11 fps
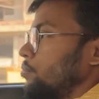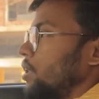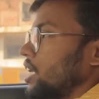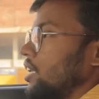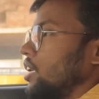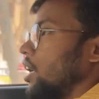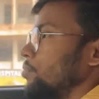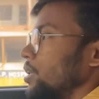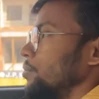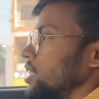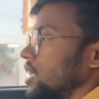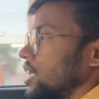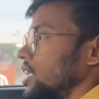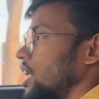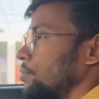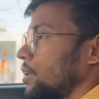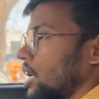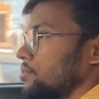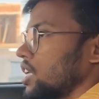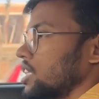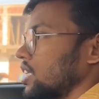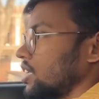बाकी हफ्ते में छः दिन आप आराम
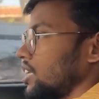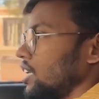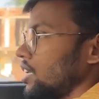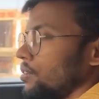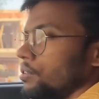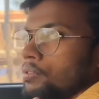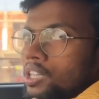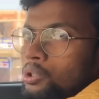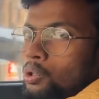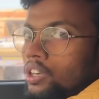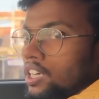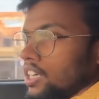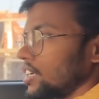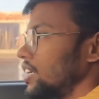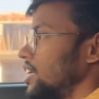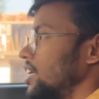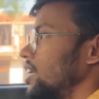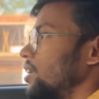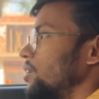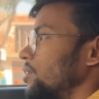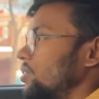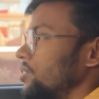से आ सकते हैं रविवार छोड़ कर
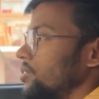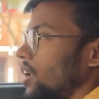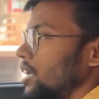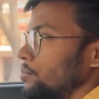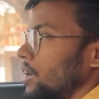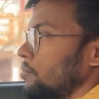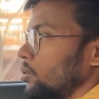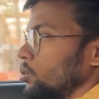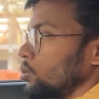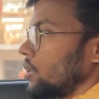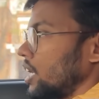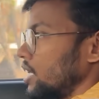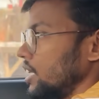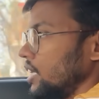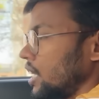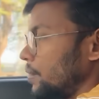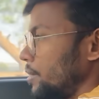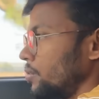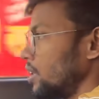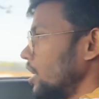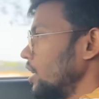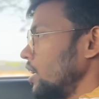तो आज मैं आप लोग को दुकान नहीं दिखा
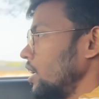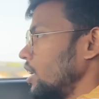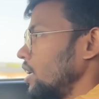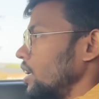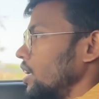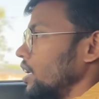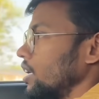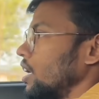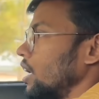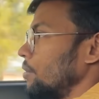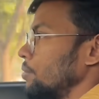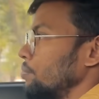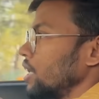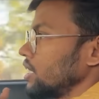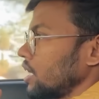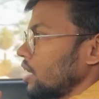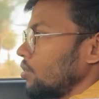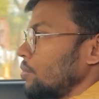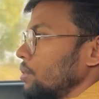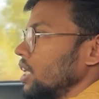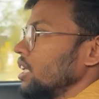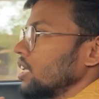पाऊँगा लेकिन हाँ भाई मैं जा रहा हूँ
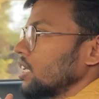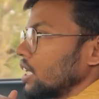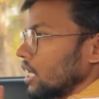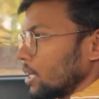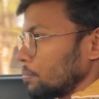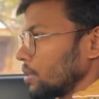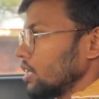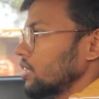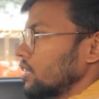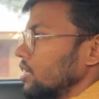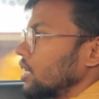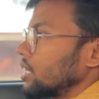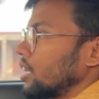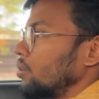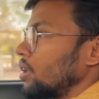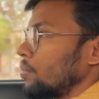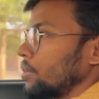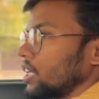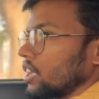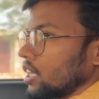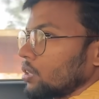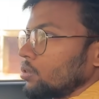अपने घर पे देखते हैं वहाँ पे
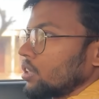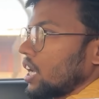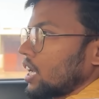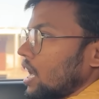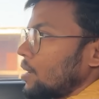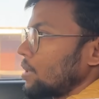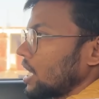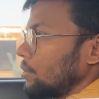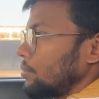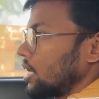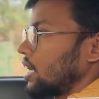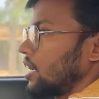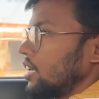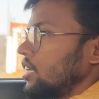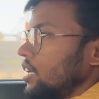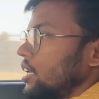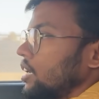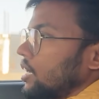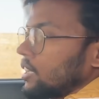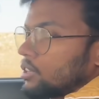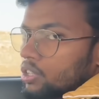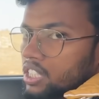कितना दूर क्या काम आगे बढ़ा है
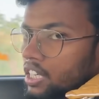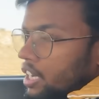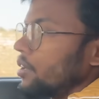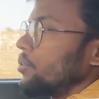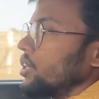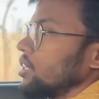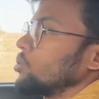कल तो ऐसे गए हुए थे